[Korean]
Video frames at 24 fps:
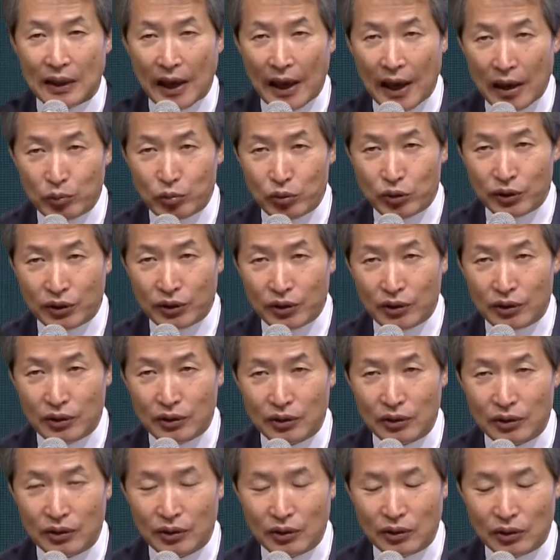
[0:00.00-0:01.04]
내분
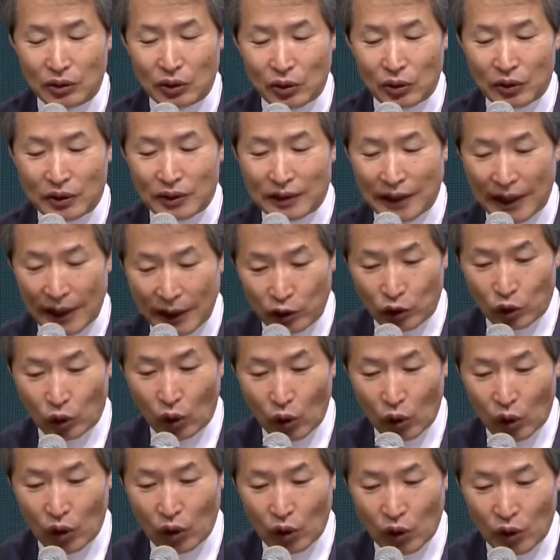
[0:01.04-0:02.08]
또는
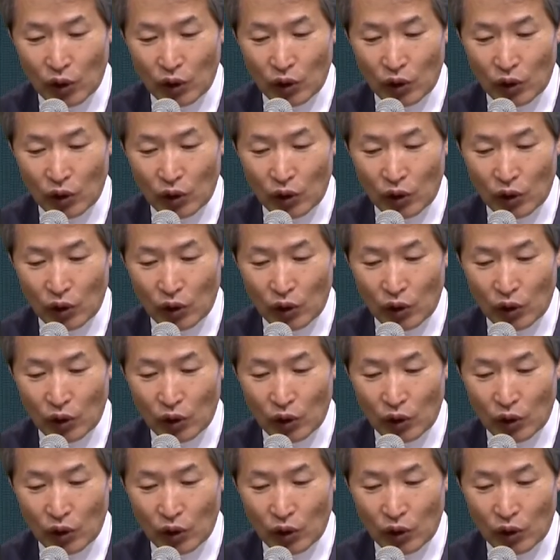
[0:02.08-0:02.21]
내통